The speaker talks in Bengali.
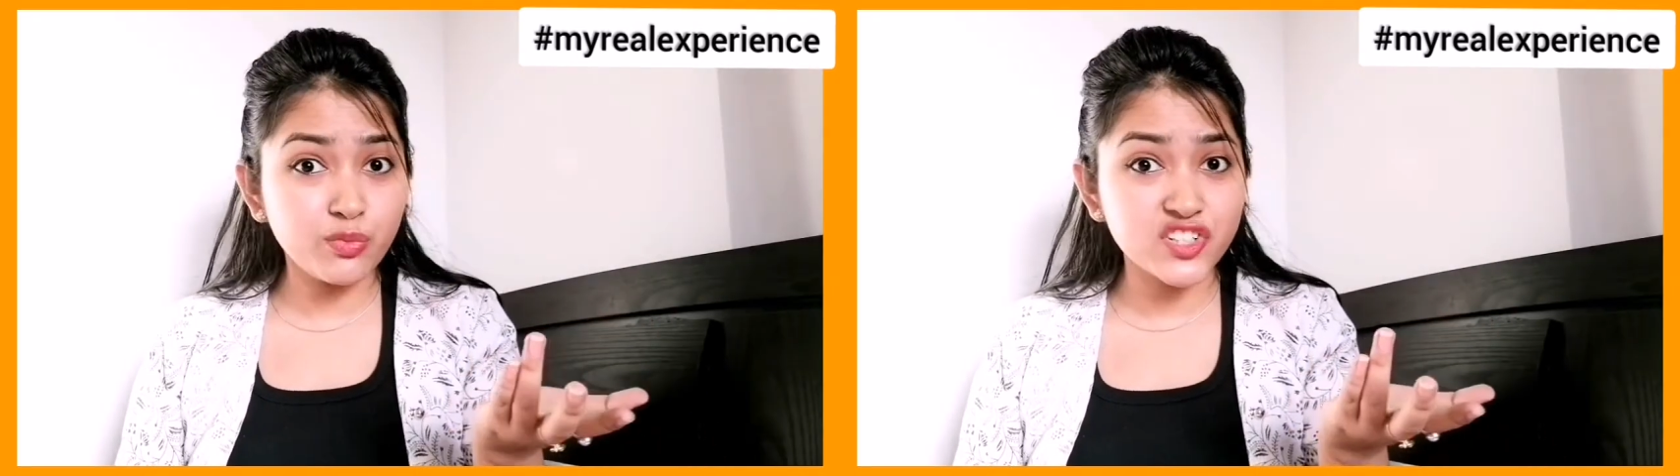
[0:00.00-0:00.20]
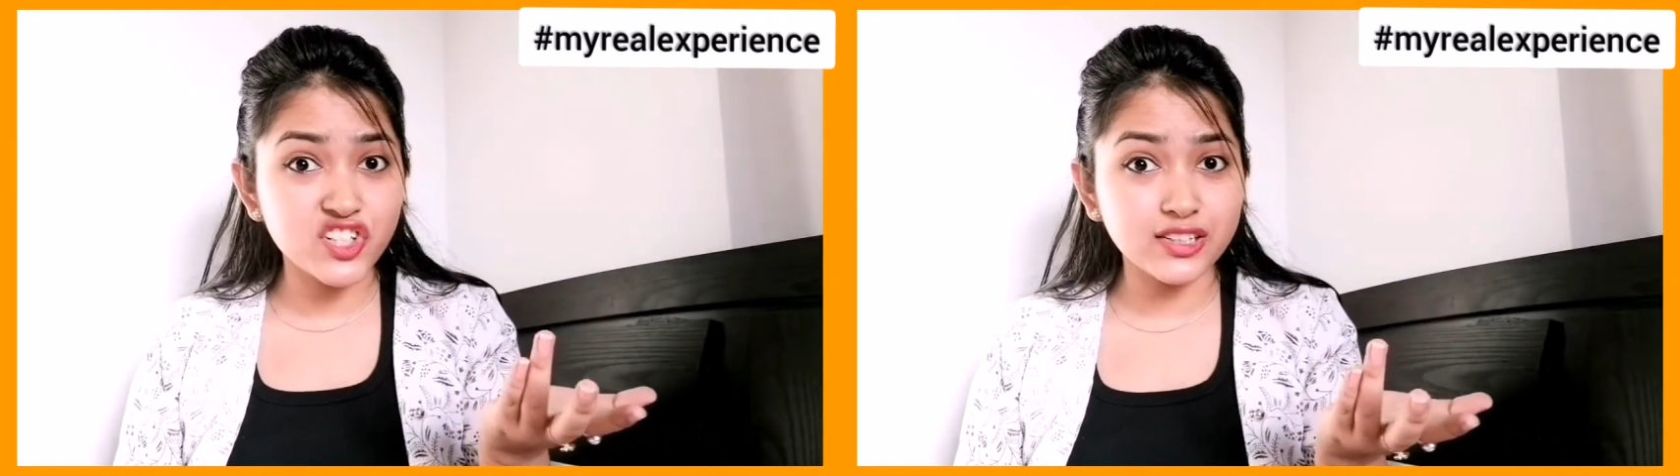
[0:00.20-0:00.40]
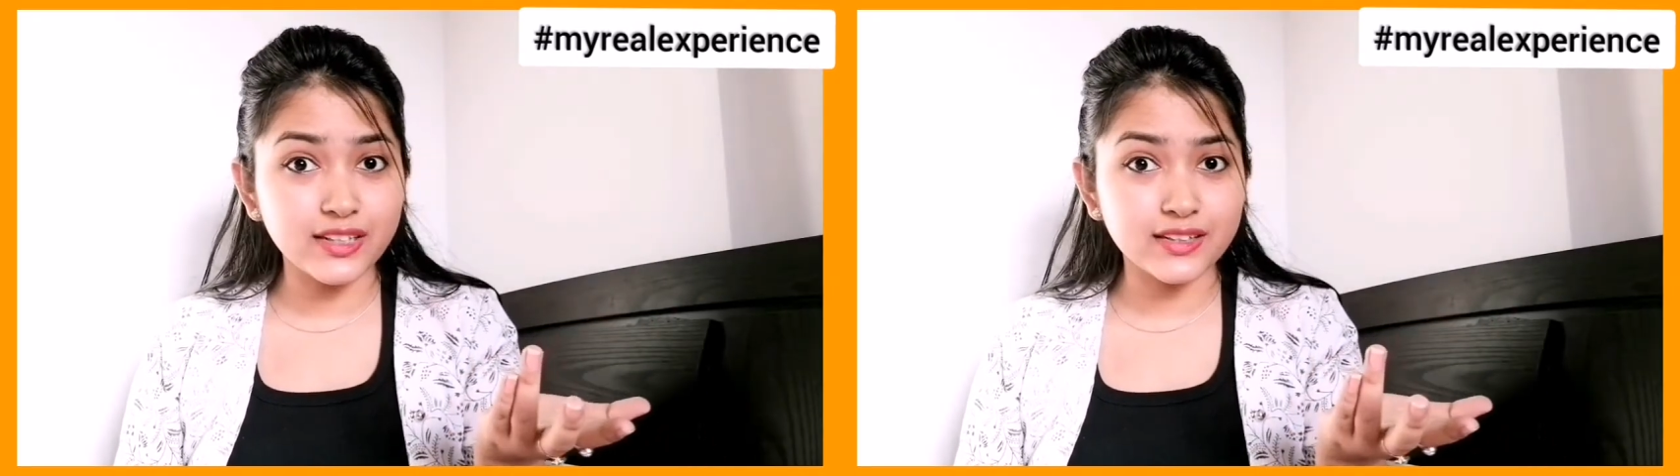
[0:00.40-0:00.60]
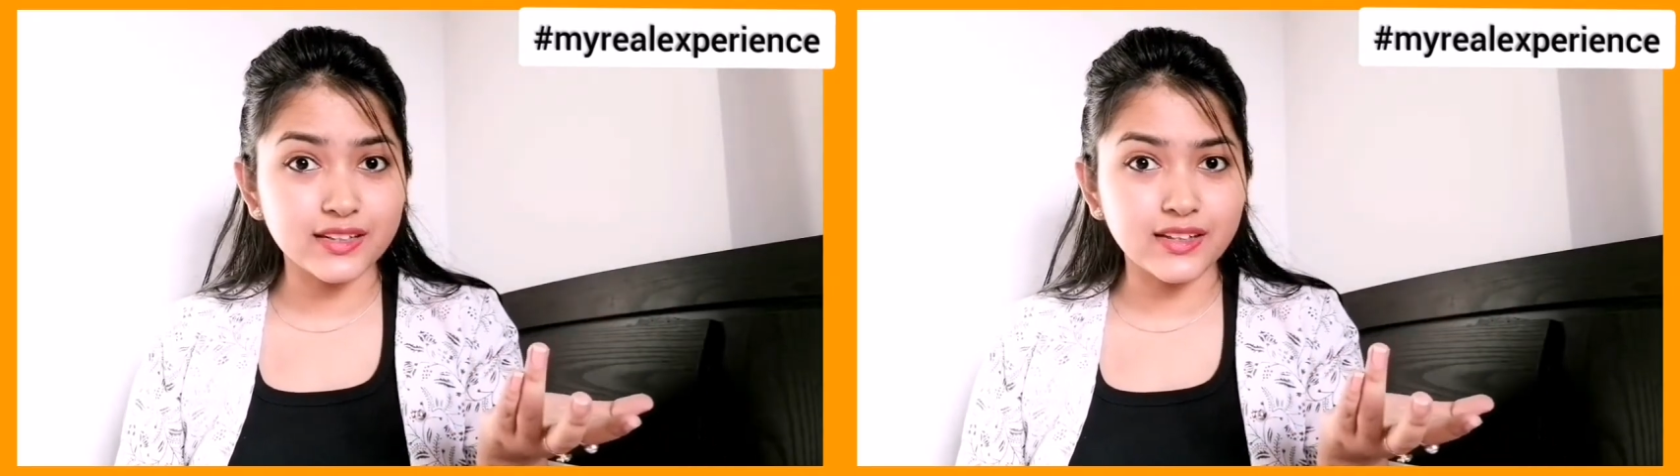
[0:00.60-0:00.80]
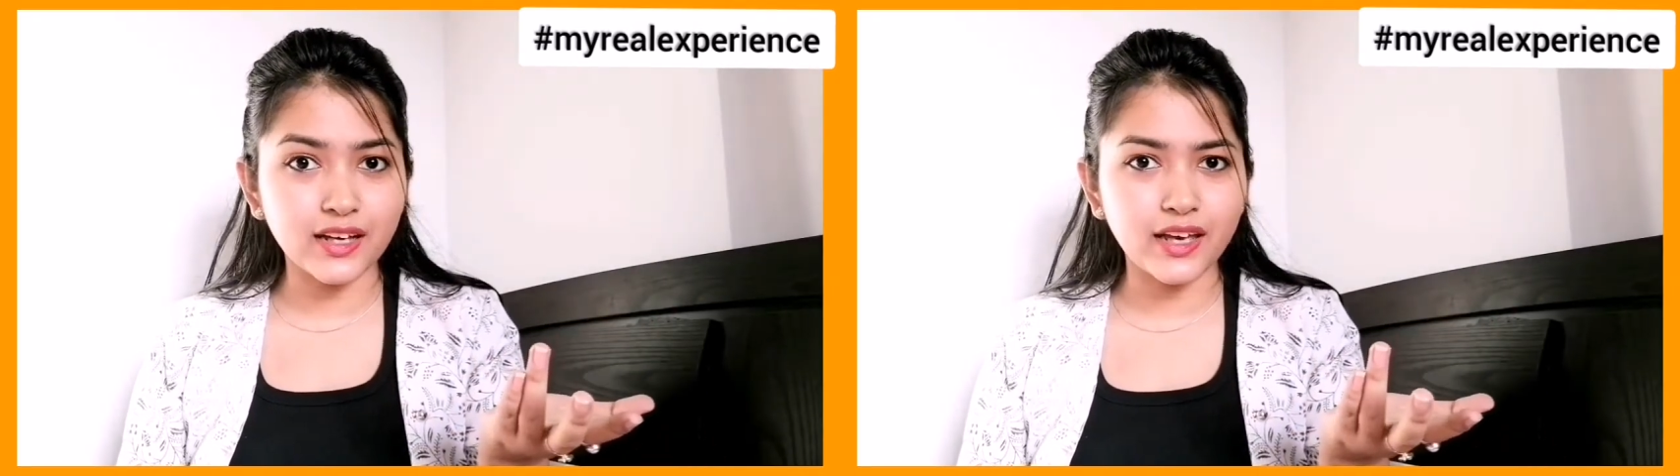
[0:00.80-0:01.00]
খুব বেশি
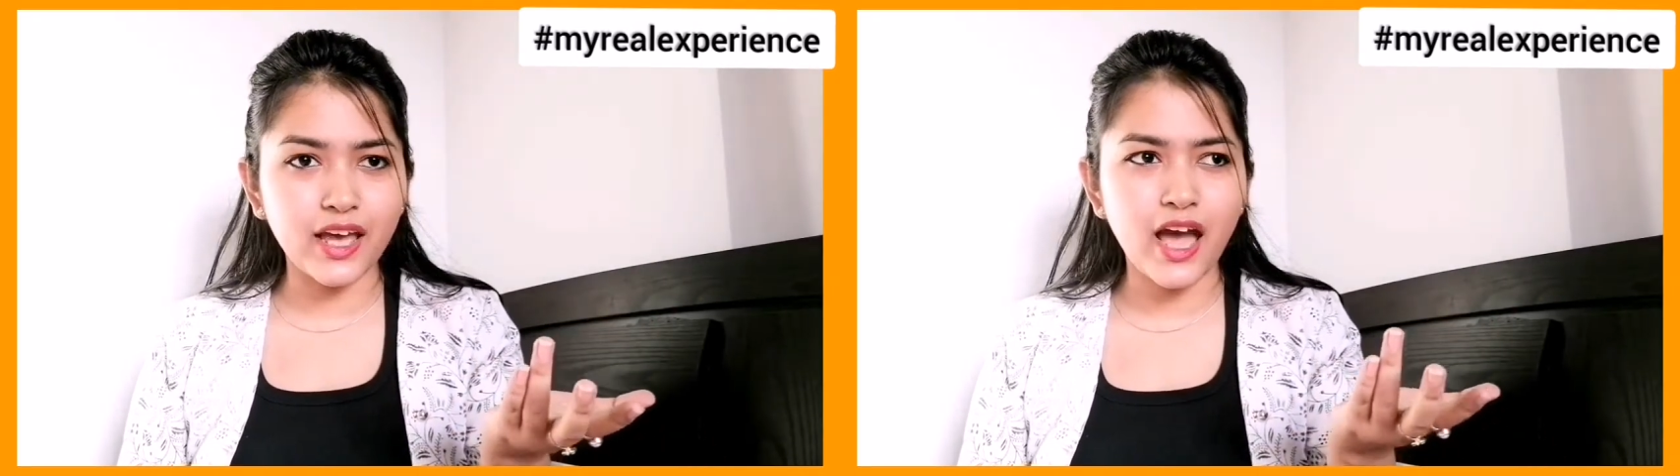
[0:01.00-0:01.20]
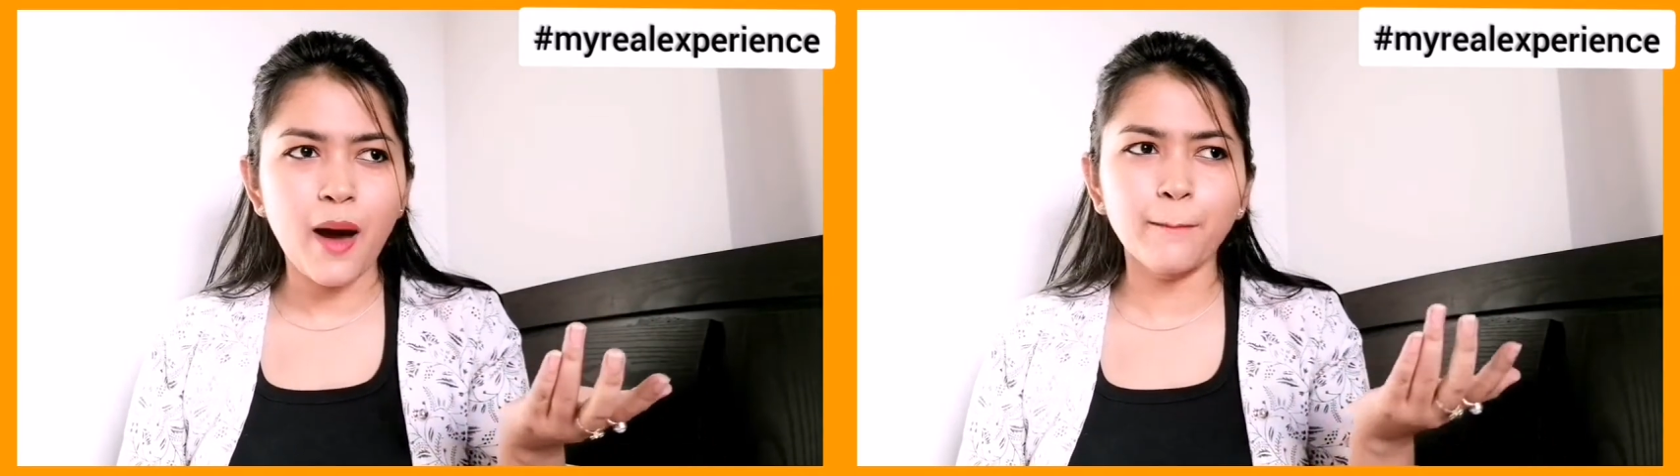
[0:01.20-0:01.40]
রিলেটেড থাকে